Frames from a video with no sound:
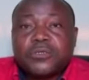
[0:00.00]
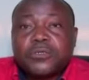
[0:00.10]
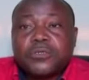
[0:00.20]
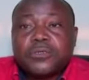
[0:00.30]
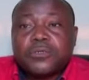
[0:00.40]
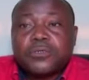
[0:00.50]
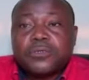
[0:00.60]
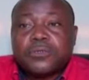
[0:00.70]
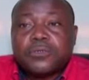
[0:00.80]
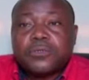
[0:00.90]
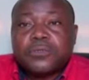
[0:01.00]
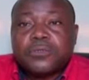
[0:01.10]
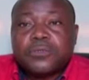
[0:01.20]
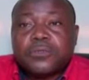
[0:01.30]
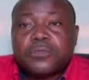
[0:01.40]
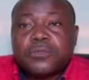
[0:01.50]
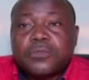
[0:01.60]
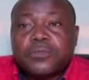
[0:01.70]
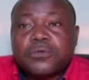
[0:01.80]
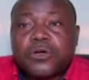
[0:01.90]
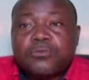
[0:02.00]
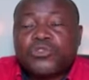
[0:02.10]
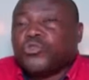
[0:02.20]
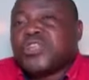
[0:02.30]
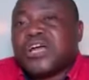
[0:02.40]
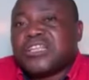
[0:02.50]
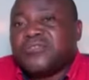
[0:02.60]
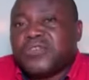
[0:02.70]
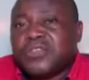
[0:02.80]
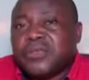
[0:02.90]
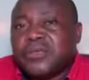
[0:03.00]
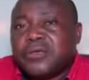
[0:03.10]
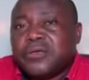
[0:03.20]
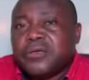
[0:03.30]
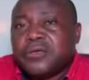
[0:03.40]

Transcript: Euh, comme toute activité,